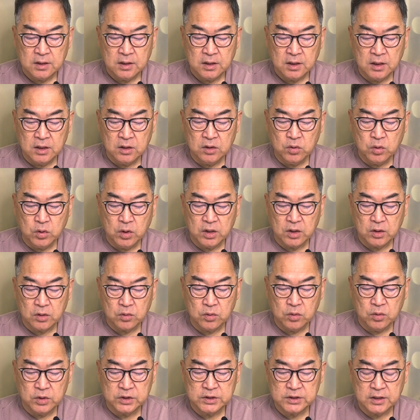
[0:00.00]
恩惠
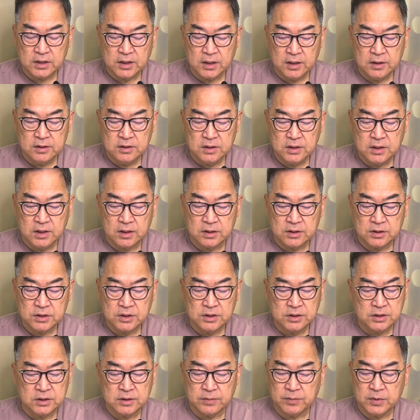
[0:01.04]
或是恩典
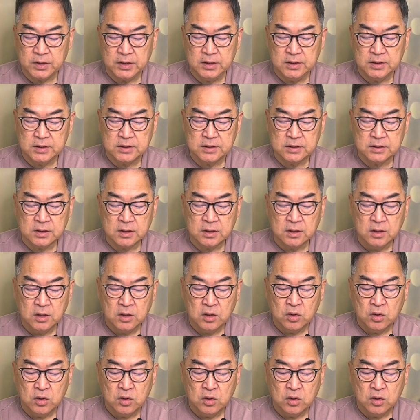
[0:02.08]
是什么意思呢？